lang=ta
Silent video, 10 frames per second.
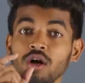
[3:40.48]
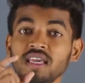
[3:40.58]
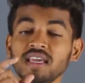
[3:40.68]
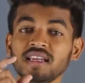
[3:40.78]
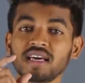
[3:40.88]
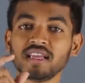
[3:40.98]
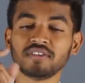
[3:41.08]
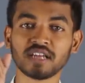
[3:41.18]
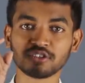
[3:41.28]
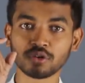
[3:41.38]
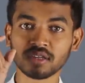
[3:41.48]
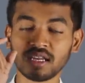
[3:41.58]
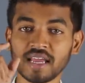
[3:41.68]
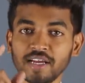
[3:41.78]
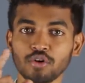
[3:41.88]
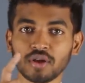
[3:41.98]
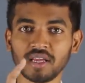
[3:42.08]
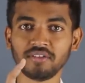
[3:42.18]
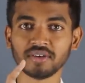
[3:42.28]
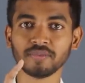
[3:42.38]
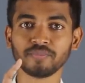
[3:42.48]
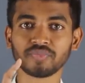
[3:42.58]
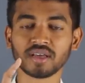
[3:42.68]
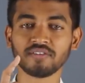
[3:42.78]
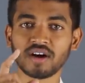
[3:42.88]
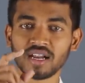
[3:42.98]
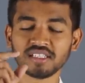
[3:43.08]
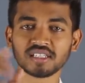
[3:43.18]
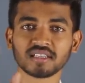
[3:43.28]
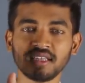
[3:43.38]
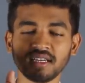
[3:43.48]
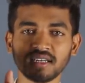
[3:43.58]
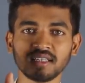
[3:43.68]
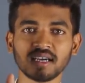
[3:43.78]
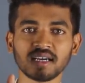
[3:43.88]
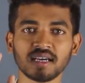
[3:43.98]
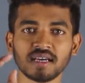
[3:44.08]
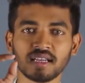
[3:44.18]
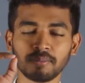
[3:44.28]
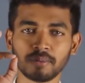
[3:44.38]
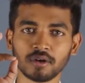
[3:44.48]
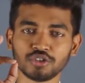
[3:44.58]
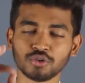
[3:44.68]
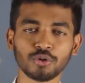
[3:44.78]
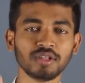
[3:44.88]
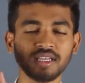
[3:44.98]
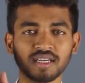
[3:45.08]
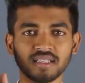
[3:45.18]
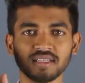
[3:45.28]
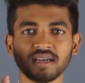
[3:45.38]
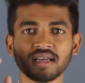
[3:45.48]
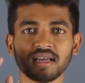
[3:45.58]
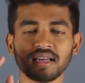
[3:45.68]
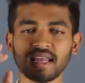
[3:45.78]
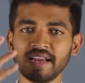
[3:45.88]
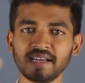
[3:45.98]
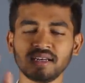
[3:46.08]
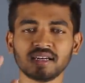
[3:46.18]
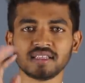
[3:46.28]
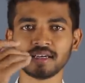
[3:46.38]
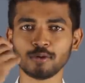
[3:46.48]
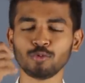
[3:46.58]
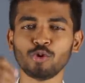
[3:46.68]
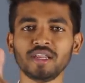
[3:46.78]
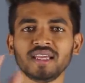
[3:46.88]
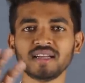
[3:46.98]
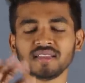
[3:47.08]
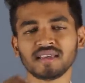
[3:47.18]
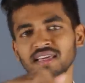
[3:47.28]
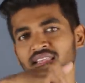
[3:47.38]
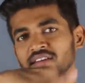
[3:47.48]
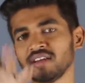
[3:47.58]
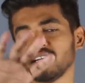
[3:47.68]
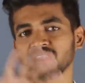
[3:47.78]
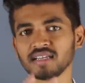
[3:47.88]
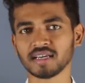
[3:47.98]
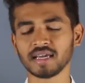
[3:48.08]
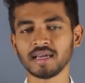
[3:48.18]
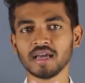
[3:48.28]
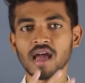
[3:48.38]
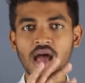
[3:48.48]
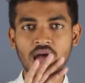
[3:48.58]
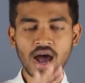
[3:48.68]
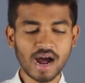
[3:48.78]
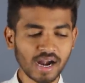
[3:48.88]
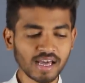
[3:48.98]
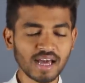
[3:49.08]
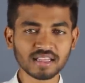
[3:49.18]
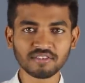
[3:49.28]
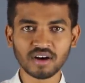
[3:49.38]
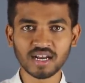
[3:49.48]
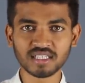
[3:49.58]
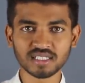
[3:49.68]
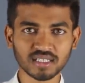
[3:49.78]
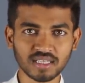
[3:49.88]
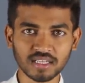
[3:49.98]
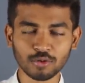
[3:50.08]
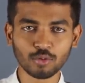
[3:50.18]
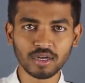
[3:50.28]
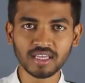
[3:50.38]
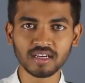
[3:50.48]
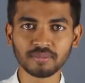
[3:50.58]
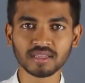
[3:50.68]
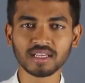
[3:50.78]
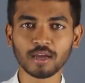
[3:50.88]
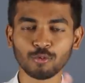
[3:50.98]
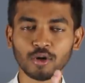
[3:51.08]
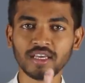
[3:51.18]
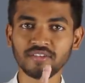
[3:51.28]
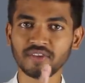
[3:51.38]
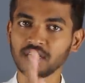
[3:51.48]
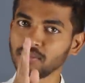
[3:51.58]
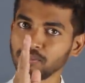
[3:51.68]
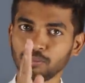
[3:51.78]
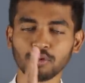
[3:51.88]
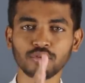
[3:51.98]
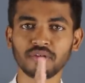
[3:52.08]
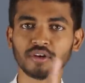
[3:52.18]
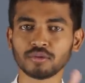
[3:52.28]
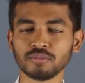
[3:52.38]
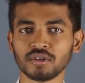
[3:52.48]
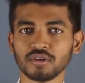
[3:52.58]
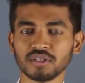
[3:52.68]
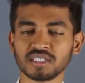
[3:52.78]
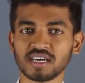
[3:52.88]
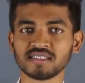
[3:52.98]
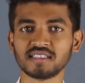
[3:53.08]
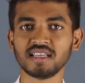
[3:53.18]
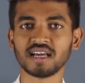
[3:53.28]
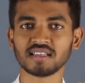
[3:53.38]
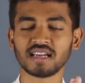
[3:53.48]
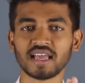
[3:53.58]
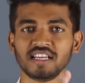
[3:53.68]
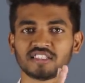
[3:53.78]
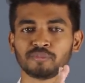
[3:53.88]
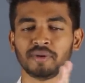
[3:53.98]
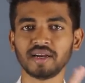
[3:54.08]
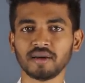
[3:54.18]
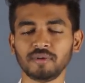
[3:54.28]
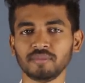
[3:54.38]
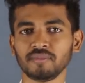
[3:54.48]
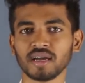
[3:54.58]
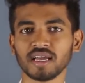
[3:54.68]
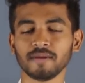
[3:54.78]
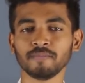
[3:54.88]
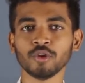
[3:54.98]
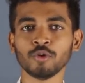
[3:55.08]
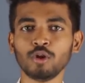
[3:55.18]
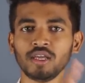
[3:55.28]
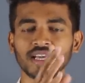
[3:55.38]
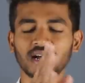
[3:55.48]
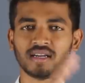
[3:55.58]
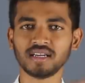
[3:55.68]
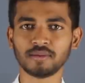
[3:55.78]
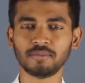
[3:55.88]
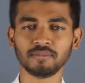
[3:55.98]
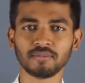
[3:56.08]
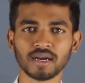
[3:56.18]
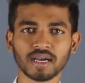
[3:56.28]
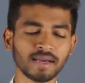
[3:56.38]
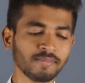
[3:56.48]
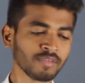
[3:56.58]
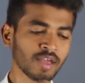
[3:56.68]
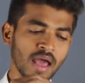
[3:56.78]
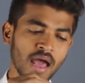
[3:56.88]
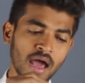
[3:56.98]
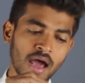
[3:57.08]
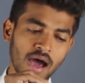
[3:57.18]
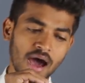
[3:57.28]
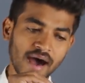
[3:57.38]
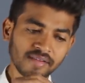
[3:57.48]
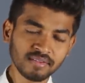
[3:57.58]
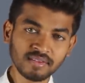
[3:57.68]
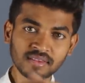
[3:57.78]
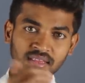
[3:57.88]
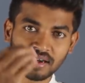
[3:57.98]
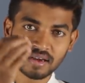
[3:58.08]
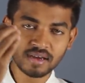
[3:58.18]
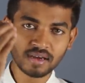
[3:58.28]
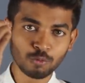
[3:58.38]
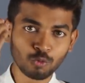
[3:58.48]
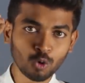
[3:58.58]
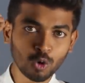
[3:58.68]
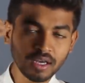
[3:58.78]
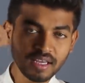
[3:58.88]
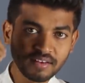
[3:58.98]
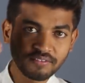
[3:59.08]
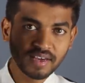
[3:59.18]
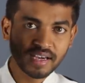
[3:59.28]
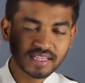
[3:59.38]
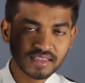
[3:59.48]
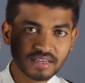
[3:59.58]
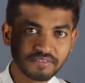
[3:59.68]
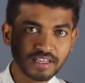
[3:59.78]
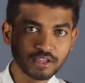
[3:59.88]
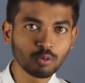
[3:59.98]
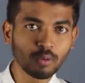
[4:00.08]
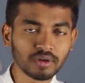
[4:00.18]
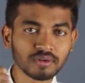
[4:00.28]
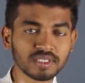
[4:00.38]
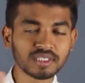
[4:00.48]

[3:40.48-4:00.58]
ஒளியின் அறிவு நான் சொல்கிறது லைட்டோட அறிவு வாழை சக்தின்னு எடுத்துக்கோங்க இப்போ ஜோதின்னு எடுத்துக்கோங்க லைட்டுன்னு எடுத்துக்கோங்க ஒளின்னு எடுத்துக்கோங்க எதா வேணால் எடுத்துக்கோங்க ஆனால் அந்த வாழை சக்தி அந்த ஒளி இருக்குது பார்த்தீங்களா ஒளியின் வேகம் பொதுவாகவே ரொம்ப ஜாஸ்தி அதான் லைட் ஸ்பீட் அப்படிம்பாங்க ஒளியாண்டு அப்படிம்பாங்க அந்த ஒளியின் வேகத்தை வைத்து ஒவ்வொரு